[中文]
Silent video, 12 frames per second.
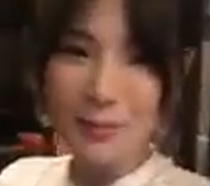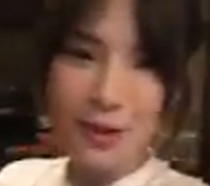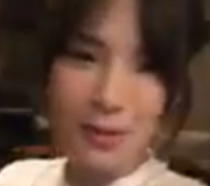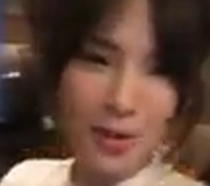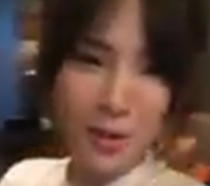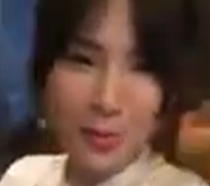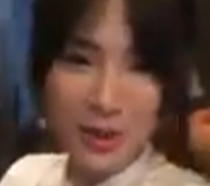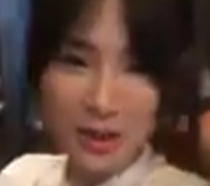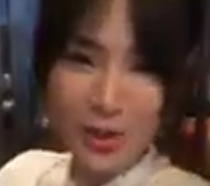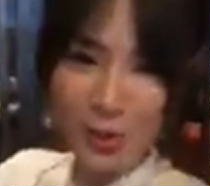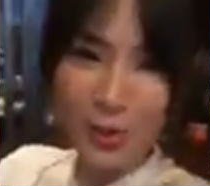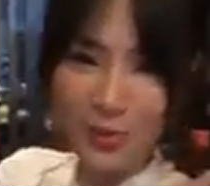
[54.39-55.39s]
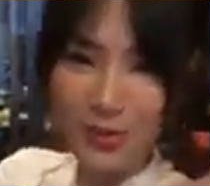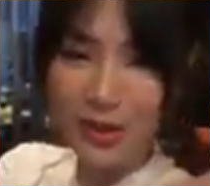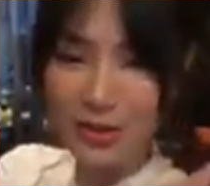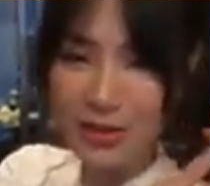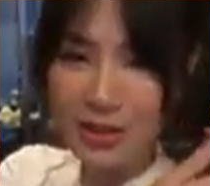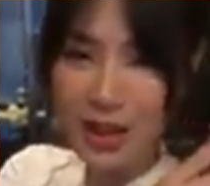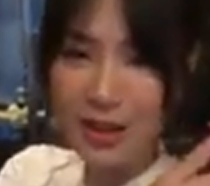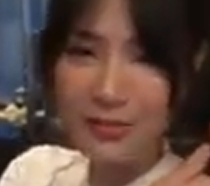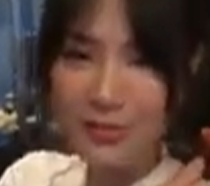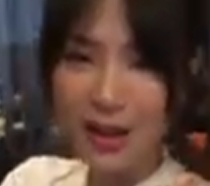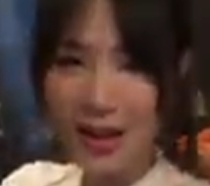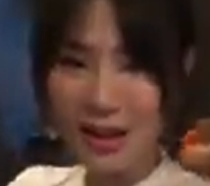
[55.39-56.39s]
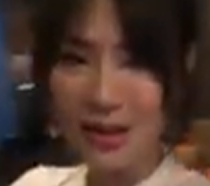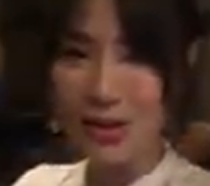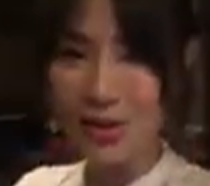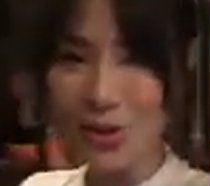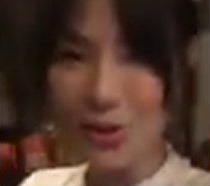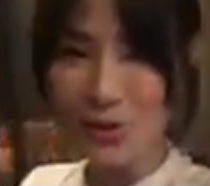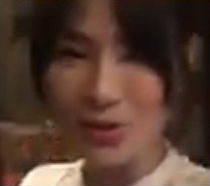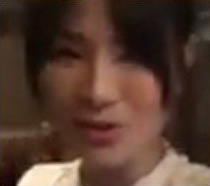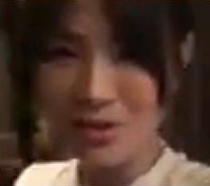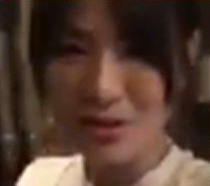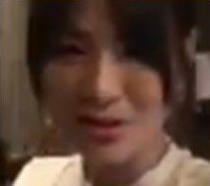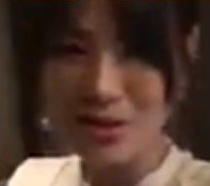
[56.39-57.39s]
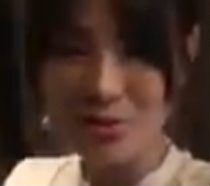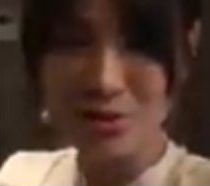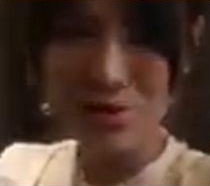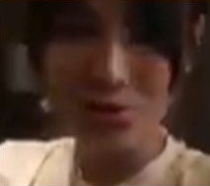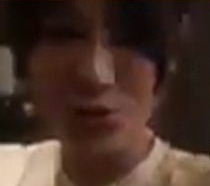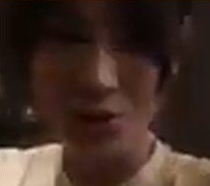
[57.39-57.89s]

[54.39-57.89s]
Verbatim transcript: 床后面有沙发，然后这边就